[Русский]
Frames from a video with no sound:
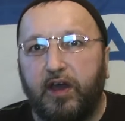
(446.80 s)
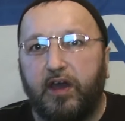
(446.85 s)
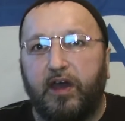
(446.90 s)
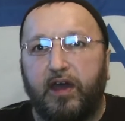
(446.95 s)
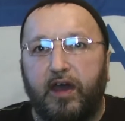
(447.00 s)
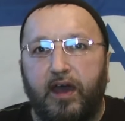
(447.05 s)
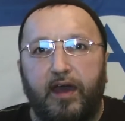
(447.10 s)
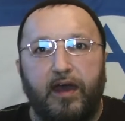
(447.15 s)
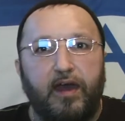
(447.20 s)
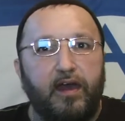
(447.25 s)

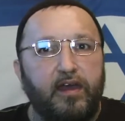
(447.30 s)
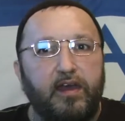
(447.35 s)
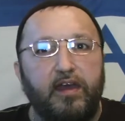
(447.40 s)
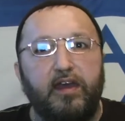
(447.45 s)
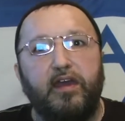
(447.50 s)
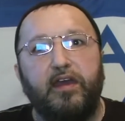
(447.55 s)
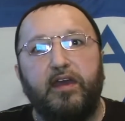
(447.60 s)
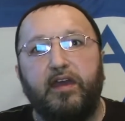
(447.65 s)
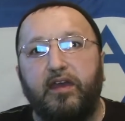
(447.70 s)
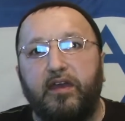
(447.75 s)
Э,
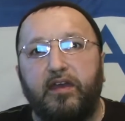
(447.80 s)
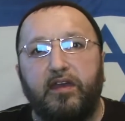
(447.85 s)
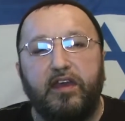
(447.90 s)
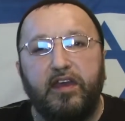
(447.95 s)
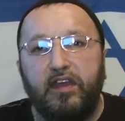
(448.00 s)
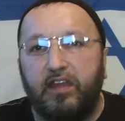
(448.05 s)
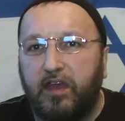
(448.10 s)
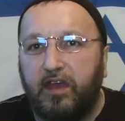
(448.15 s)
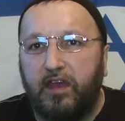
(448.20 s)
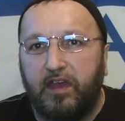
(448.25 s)

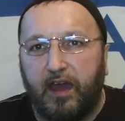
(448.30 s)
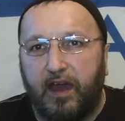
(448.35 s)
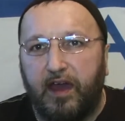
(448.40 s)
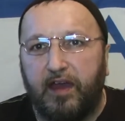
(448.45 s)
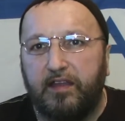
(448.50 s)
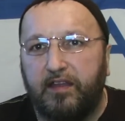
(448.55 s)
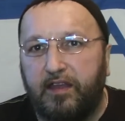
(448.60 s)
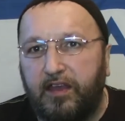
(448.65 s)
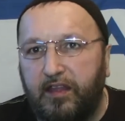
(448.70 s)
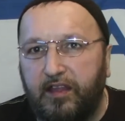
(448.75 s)
и, и не я
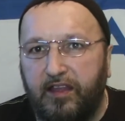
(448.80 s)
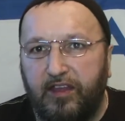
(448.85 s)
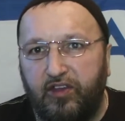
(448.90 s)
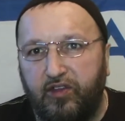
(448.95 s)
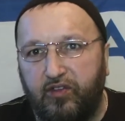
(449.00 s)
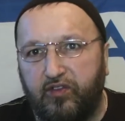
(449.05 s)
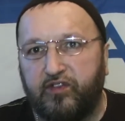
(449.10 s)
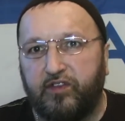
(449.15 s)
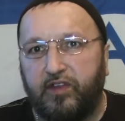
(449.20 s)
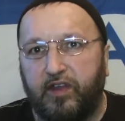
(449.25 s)
один
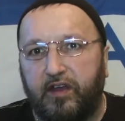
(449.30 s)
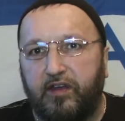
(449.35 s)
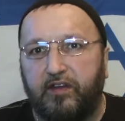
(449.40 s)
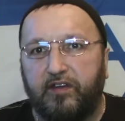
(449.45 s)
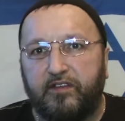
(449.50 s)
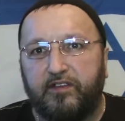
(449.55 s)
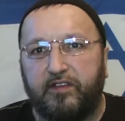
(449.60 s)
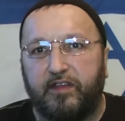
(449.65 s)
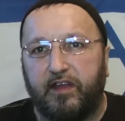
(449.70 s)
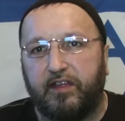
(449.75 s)
ее
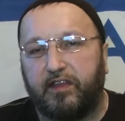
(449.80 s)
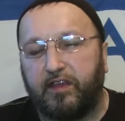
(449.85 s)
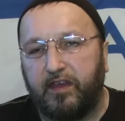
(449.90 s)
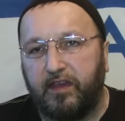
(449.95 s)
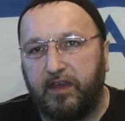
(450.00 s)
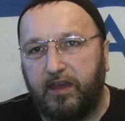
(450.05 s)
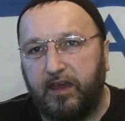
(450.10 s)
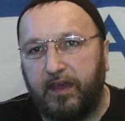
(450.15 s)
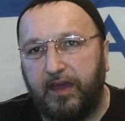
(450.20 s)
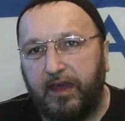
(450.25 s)
знаю, кстати,
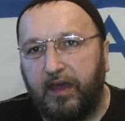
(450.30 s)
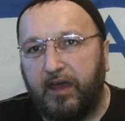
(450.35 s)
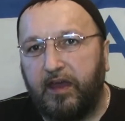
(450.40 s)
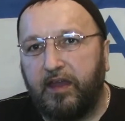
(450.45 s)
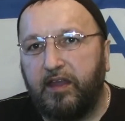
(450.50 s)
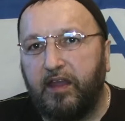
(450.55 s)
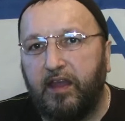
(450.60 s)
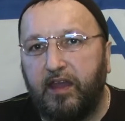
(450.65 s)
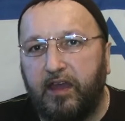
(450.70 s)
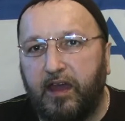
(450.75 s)
и
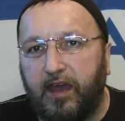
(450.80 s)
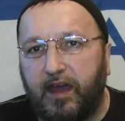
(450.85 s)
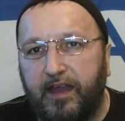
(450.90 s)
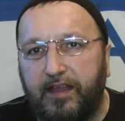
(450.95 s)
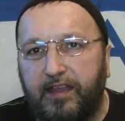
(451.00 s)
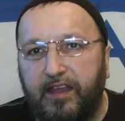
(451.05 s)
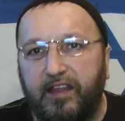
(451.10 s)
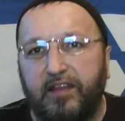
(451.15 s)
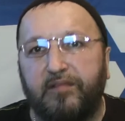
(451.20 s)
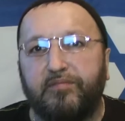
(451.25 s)
не я
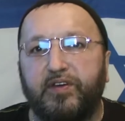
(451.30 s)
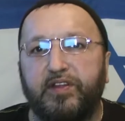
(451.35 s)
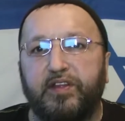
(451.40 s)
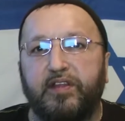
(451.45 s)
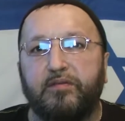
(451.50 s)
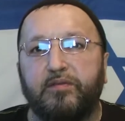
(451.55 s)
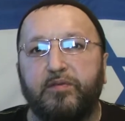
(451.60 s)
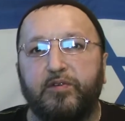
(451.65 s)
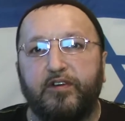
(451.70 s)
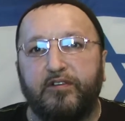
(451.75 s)
один об
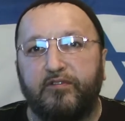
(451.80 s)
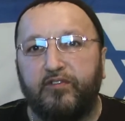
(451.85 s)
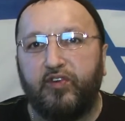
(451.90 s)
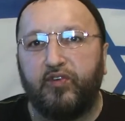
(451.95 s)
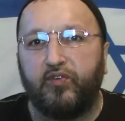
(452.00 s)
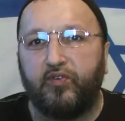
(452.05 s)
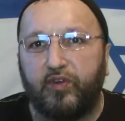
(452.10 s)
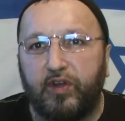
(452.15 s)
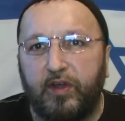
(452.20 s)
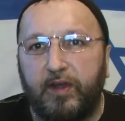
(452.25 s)
этом
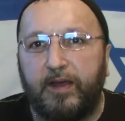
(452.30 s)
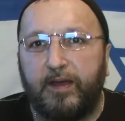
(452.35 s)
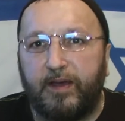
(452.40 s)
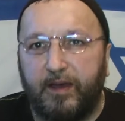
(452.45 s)
говорю.